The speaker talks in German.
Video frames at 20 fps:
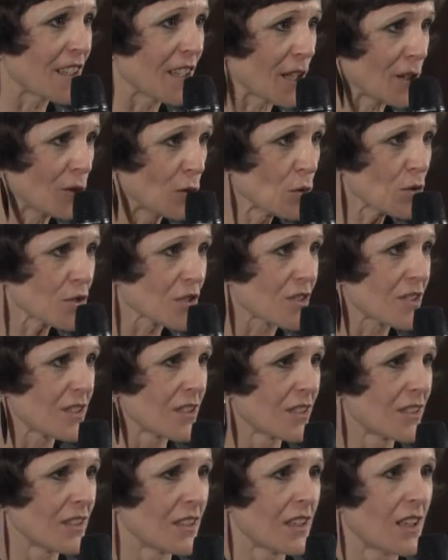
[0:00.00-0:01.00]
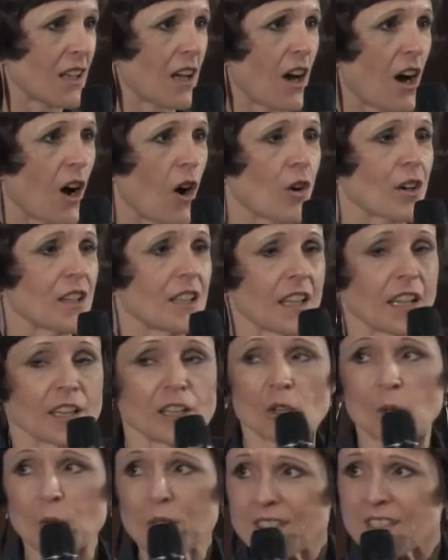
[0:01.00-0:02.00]
wir in den Genuss, auch in
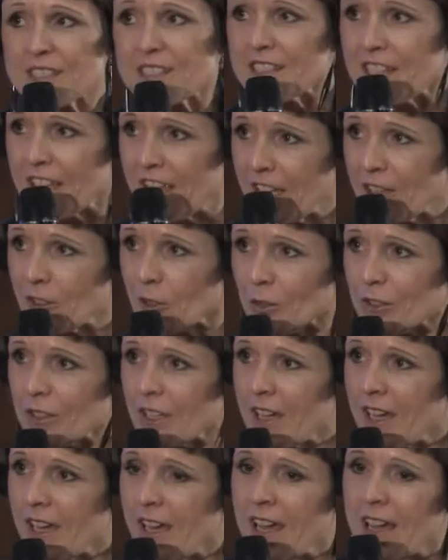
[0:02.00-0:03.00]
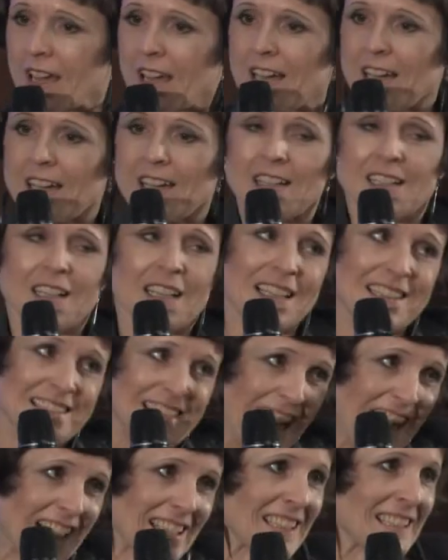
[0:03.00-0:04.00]
einer kurzen Keynote,
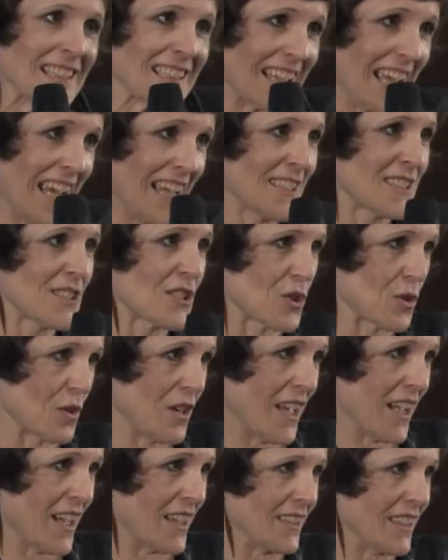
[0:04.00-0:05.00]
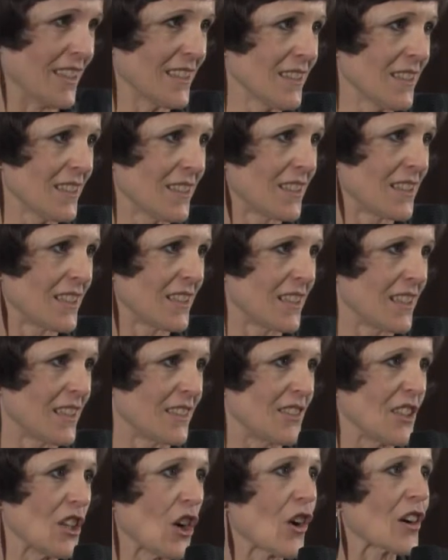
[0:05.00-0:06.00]
Gedanken kennenzulernen,
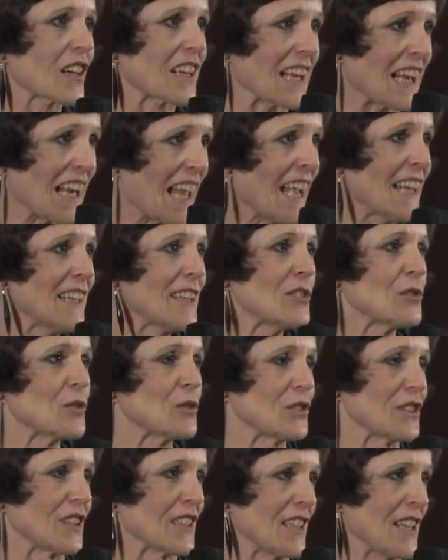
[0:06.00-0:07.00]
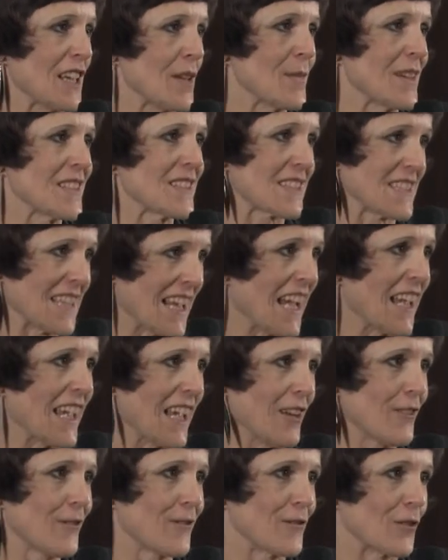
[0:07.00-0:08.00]
die auch kleinen Unternehmen sehr
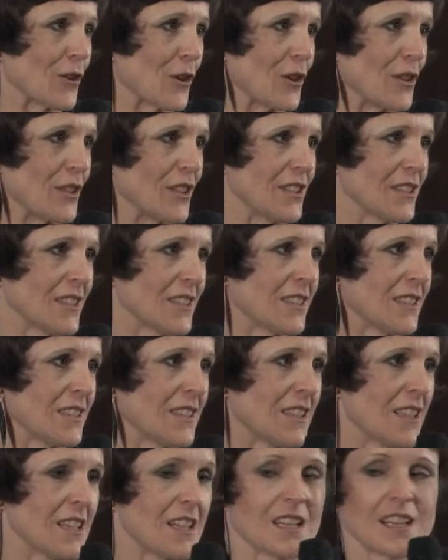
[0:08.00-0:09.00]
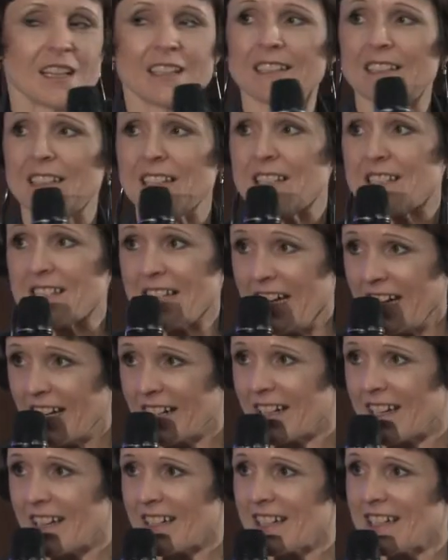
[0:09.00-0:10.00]
helfen können, die
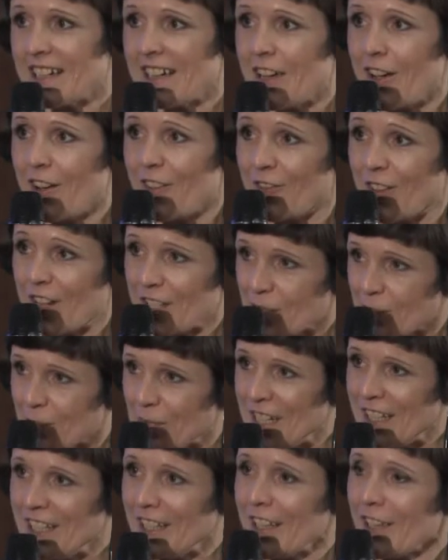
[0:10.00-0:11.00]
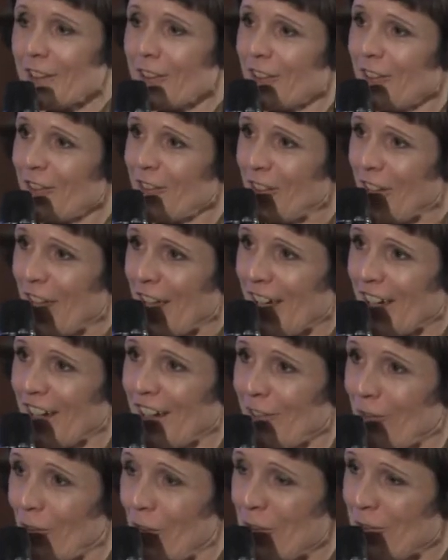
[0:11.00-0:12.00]
Sache was bin ich, wer,
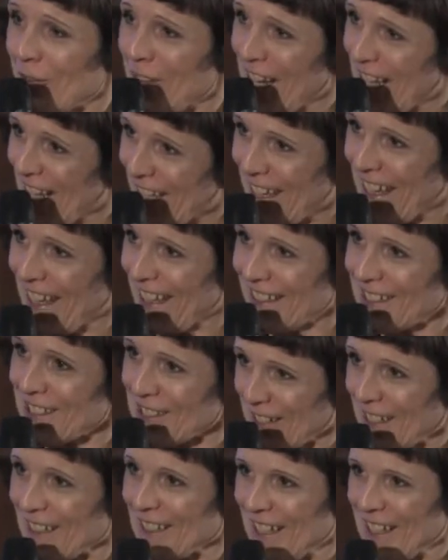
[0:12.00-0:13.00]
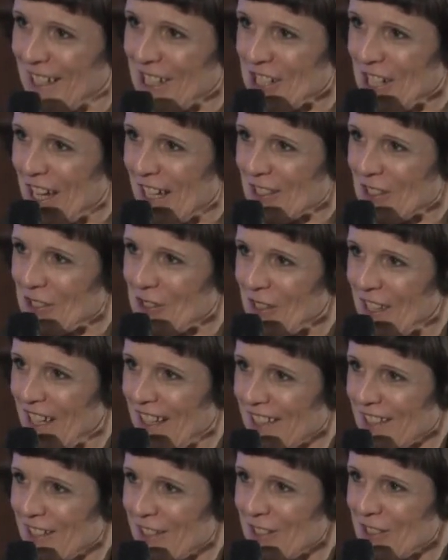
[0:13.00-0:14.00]
wo will ich hin, strategisch
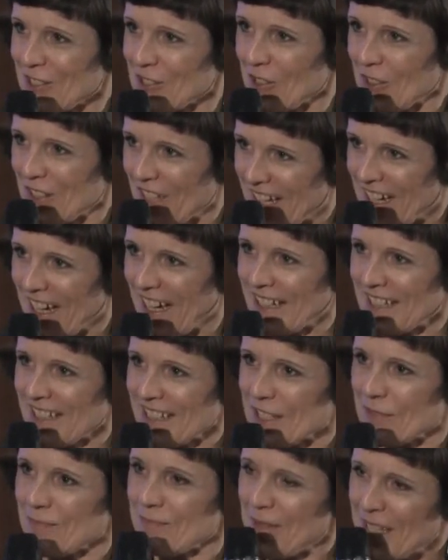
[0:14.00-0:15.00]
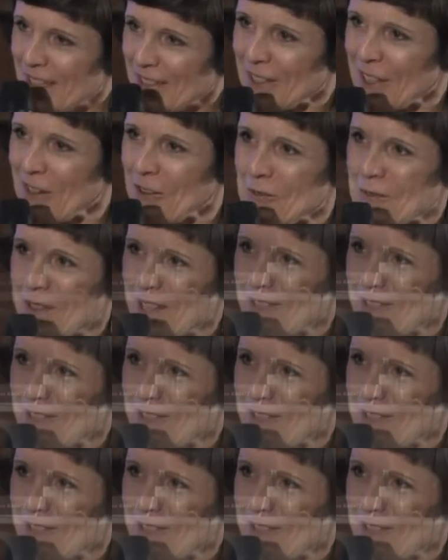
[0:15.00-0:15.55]
anzugehen. Sonja Radatz, bitte